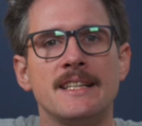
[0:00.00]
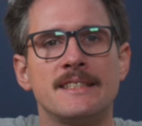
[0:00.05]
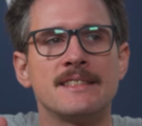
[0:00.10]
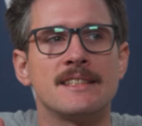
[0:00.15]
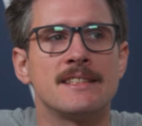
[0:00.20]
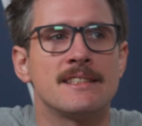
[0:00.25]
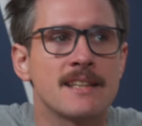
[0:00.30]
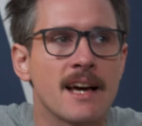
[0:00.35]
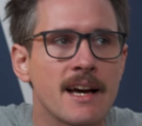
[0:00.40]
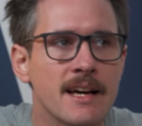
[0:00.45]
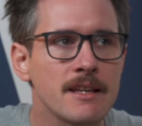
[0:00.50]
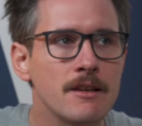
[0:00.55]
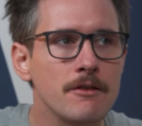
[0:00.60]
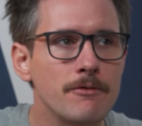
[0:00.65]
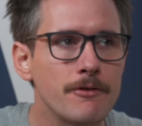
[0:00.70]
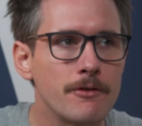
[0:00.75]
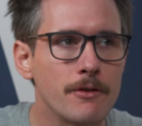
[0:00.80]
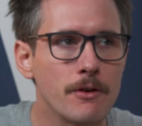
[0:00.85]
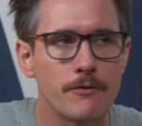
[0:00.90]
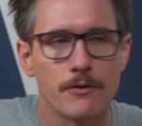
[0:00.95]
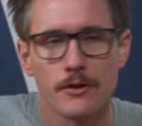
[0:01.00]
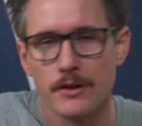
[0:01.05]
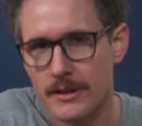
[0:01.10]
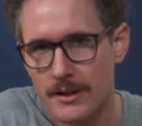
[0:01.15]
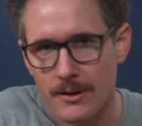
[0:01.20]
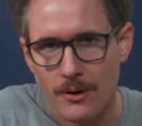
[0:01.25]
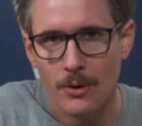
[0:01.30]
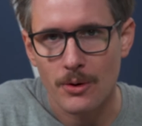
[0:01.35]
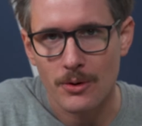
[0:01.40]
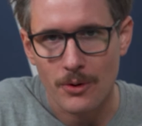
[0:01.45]
halt einen Tarif für
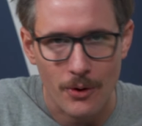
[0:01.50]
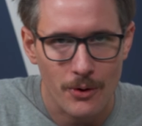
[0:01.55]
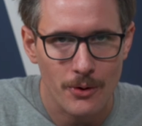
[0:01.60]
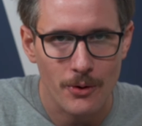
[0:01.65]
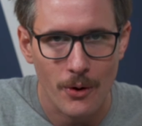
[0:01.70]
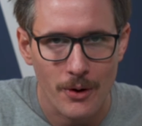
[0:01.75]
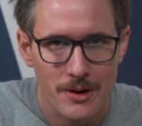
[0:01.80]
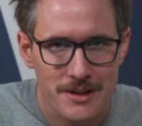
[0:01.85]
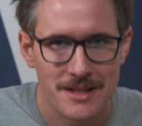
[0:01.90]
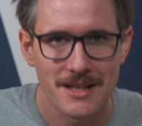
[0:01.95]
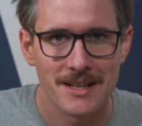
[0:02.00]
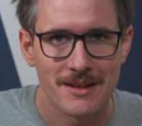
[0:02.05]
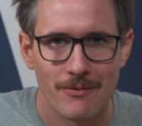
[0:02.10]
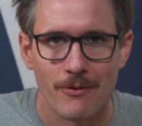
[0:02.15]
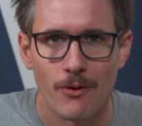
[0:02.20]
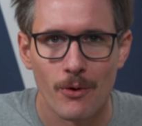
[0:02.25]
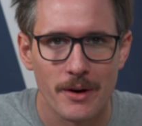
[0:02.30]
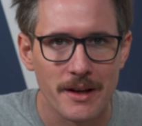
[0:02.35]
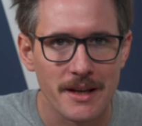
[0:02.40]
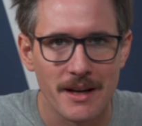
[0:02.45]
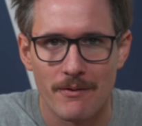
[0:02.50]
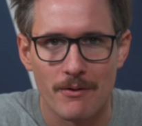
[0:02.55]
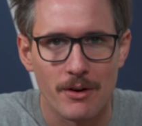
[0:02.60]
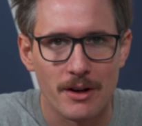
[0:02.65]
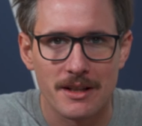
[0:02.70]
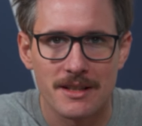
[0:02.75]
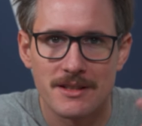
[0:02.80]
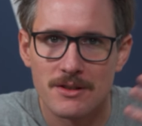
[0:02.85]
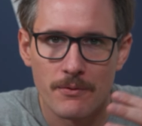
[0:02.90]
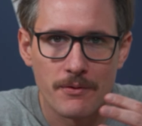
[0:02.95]
14,99 Euro, wo ihr
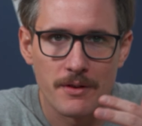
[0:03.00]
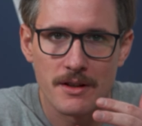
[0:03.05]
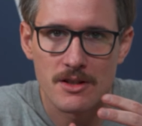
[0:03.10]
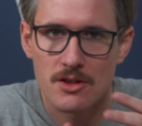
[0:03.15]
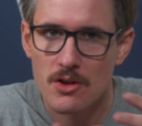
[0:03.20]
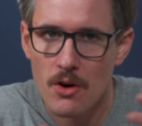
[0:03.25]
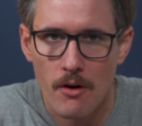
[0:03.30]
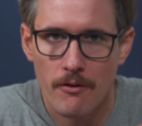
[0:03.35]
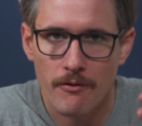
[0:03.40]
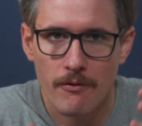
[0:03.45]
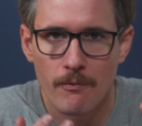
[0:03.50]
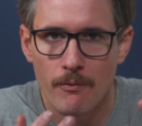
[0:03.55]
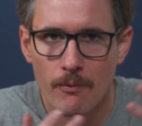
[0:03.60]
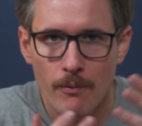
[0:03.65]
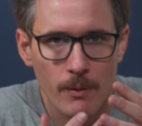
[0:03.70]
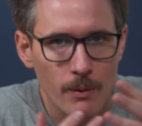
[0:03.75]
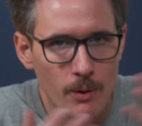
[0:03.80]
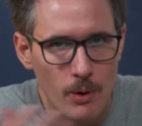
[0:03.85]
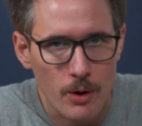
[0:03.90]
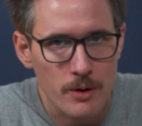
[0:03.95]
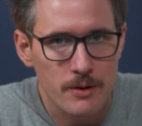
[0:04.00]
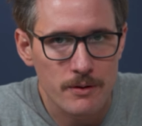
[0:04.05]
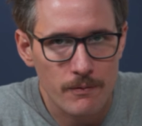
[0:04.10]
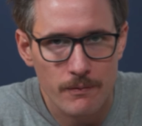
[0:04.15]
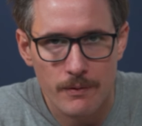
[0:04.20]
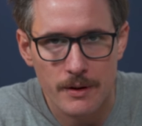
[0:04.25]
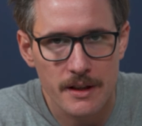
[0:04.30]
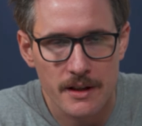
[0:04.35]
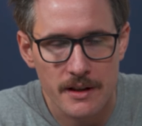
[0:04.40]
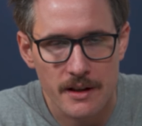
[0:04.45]
wirklich so viel surfen könnt,
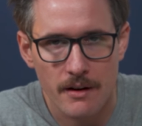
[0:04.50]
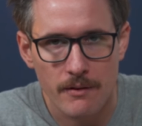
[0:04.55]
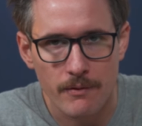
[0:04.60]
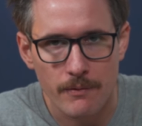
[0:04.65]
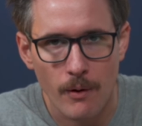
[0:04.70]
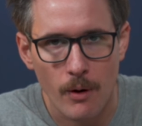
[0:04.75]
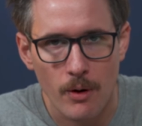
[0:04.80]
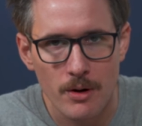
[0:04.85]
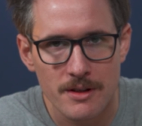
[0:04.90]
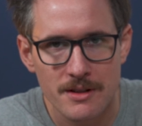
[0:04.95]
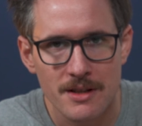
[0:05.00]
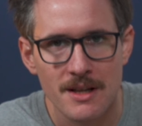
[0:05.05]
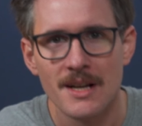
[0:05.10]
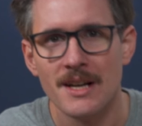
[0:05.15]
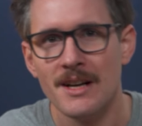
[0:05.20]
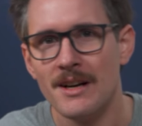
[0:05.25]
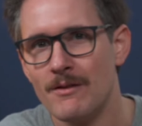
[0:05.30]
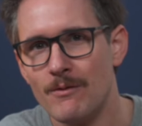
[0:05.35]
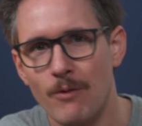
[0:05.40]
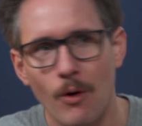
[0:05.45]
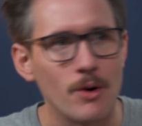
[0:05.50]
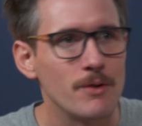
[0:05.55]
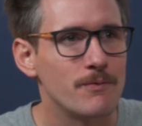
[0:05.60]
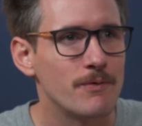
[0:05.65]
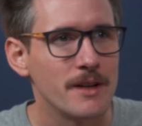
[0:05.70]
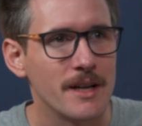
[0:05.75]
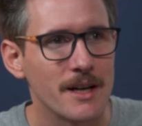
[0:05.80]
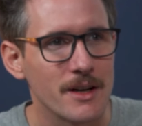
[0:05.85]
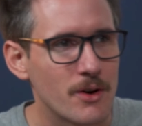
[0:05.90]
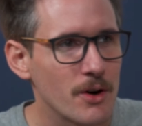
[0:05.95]
wie ihr wollt, wollt,
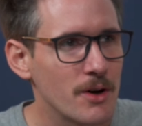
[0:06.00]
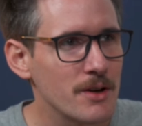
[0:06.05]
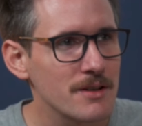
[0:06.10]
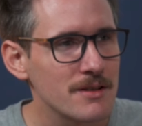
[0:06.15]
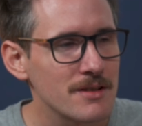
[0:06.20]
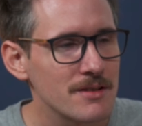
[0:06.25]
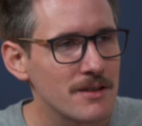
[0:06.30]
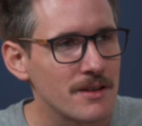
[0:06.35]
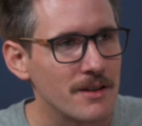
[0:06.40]
wie ihr könnt.